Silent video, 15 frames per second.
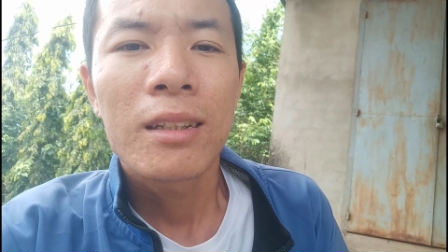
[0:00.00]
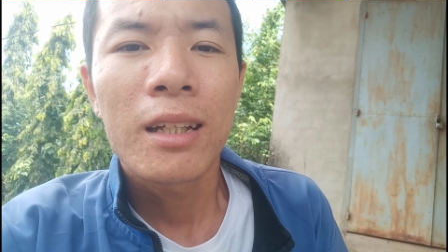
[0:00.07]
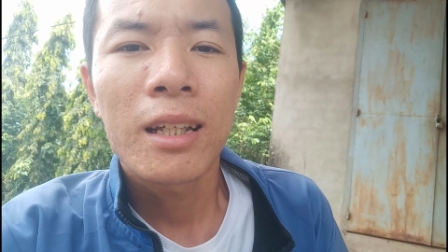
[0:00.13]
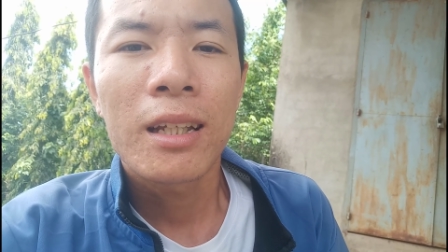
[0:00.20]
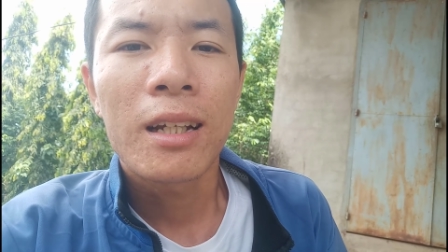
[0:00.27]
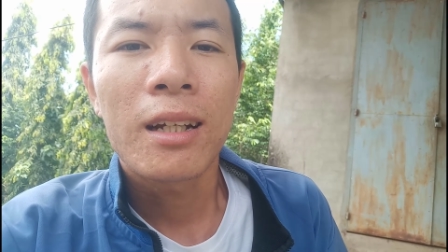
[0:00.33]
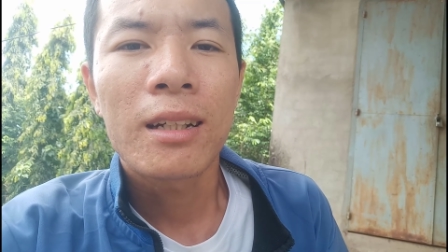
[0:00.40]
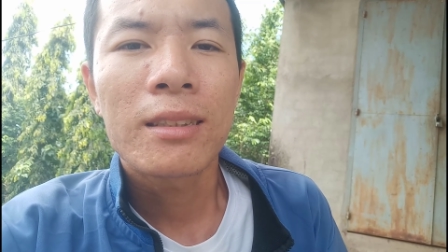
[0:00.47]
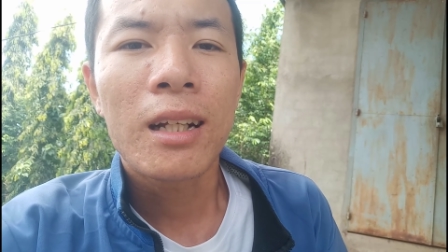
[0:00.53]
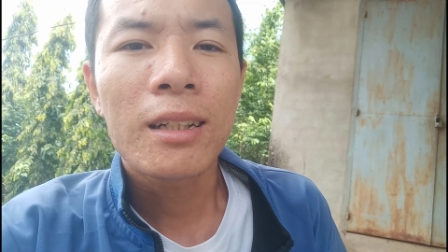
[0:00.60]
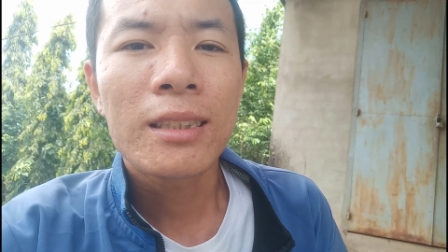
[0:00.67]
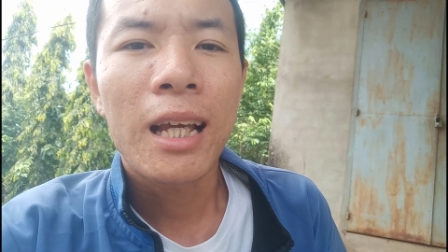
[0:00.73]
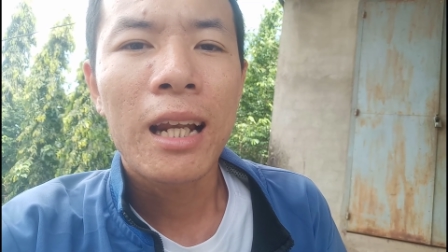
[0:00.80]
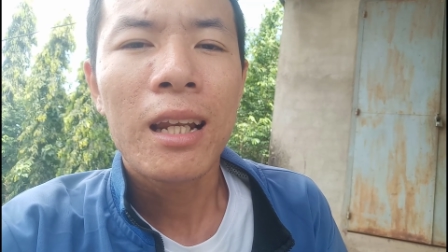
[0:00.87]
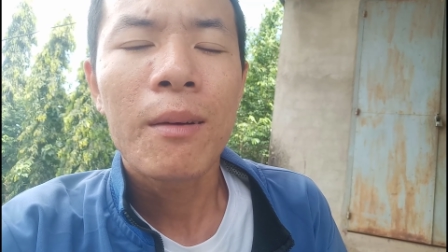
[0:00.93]
thì
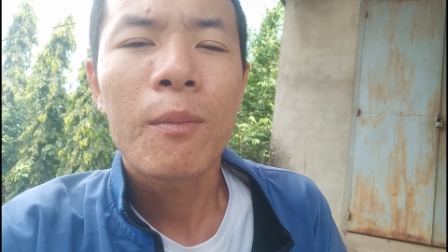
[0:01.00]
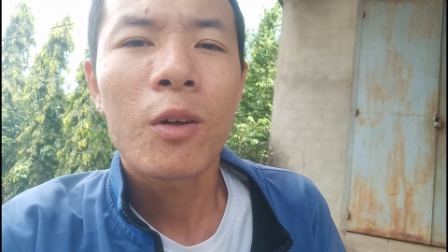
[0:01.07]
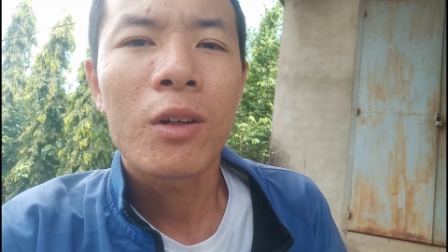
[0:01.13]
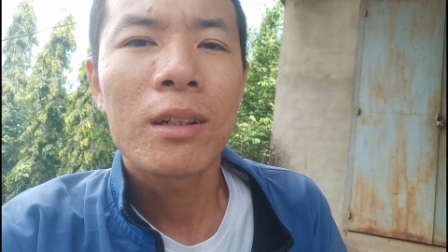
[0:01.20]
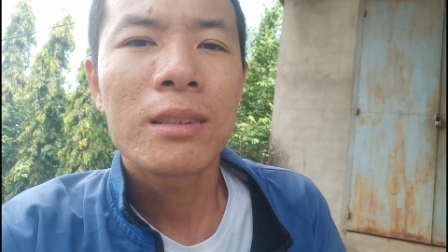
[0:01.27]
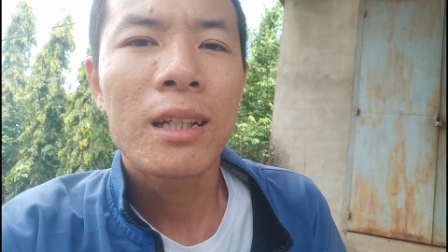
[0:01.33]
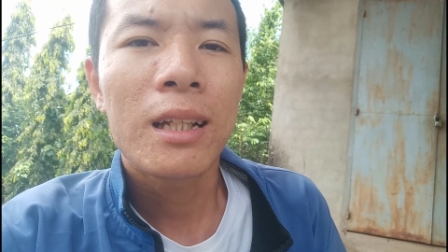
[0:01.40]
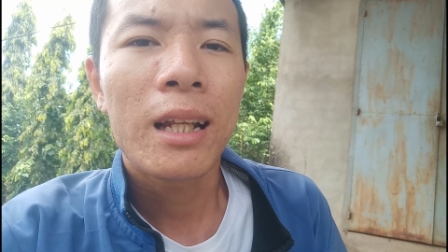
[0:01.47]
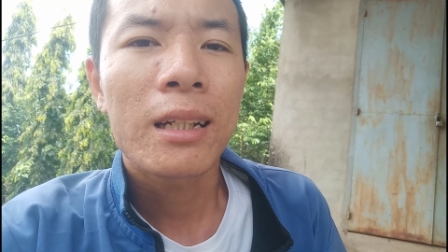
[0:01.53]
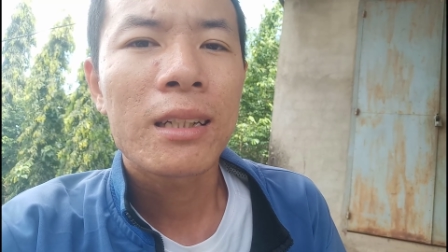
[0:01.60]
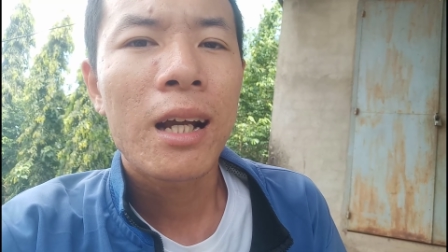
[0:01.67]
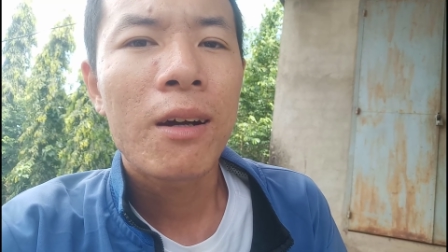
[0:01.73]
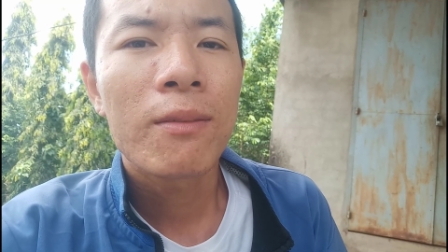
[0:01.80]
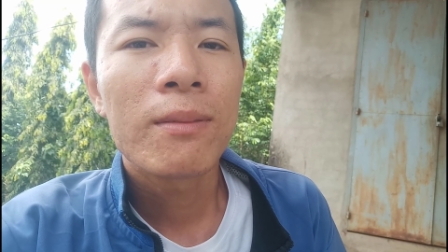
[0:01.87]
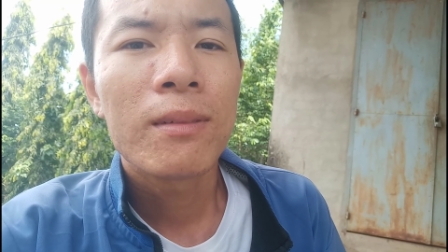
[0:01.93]
chắc chắn là mọi người sẽ
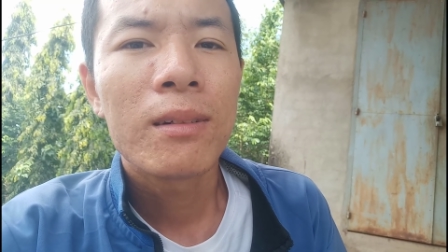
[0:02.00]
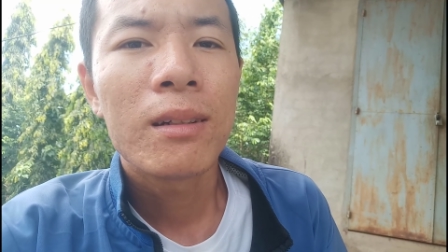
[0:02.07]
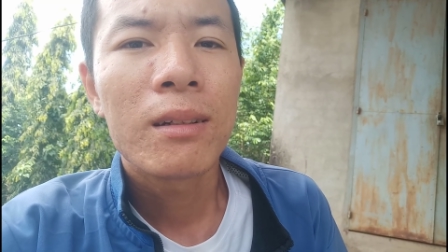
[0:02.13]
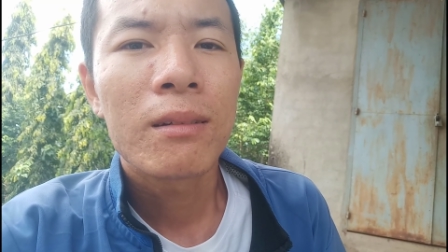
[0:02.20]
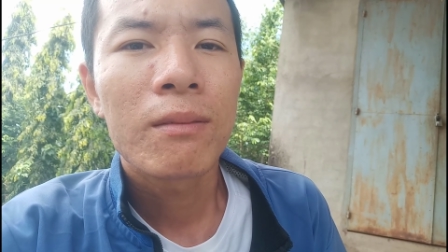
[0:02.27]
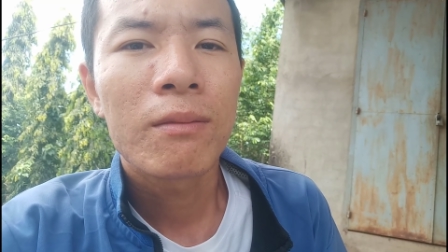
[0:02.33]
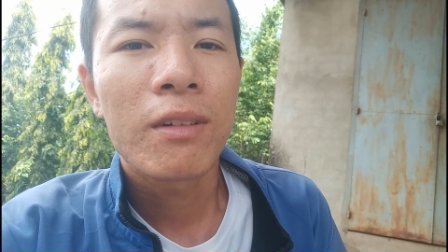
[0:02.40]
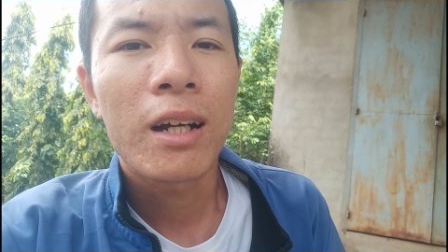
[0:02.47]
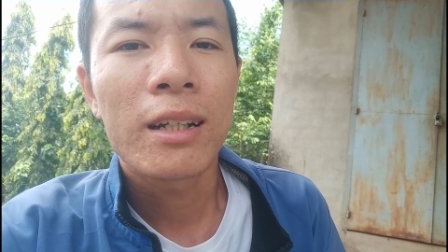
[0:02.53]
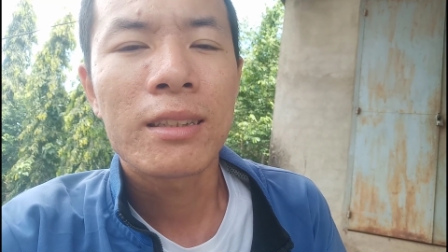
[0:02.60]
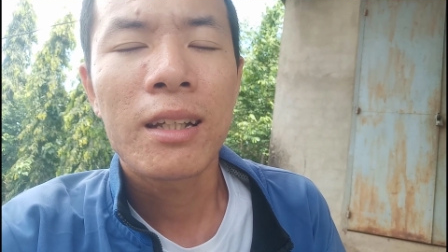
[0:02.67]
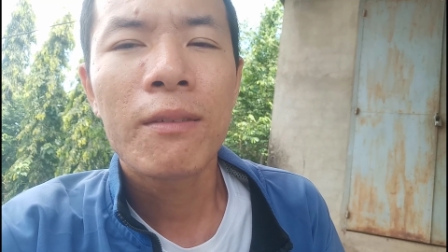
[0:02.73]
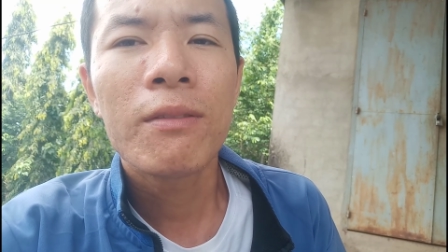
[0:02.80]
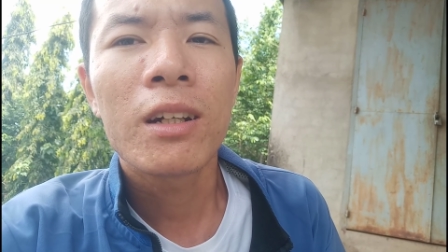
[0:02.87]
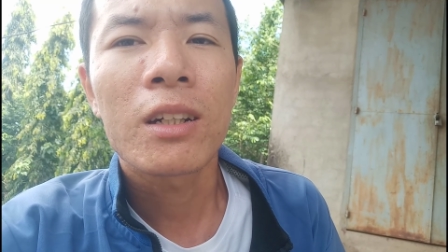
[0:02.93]
thành công và
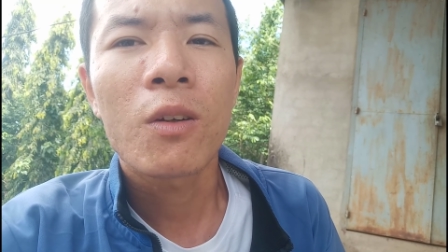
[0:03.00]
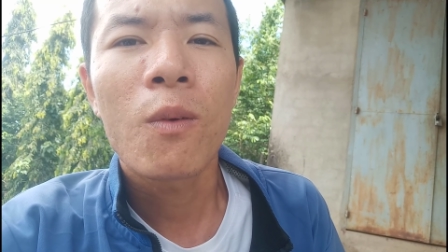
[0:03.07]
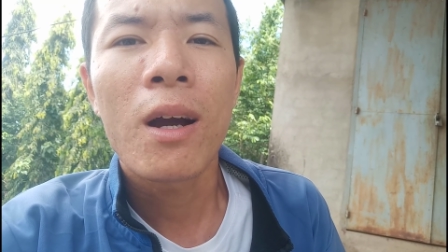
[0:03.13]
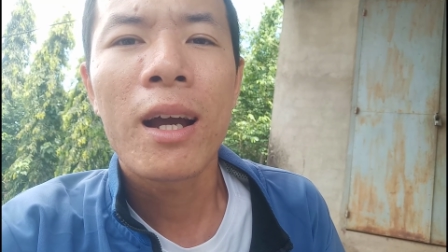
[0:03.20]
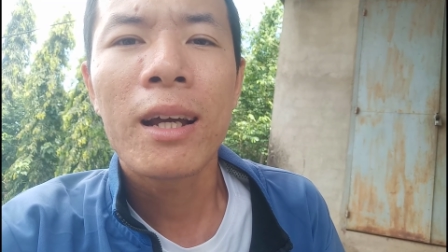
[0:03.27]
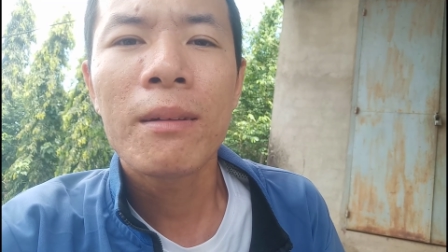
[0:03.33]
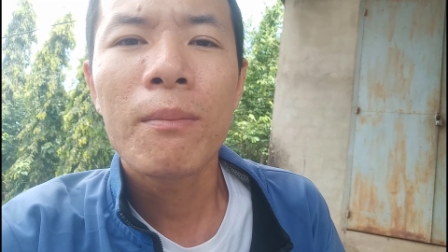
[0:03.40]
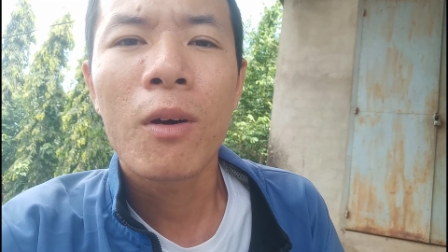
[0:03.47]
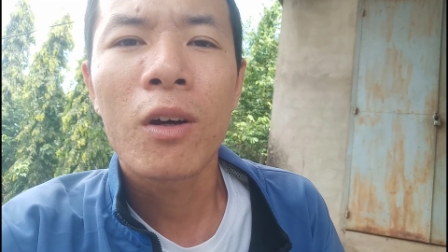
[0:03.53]
sẽ vượt qua hết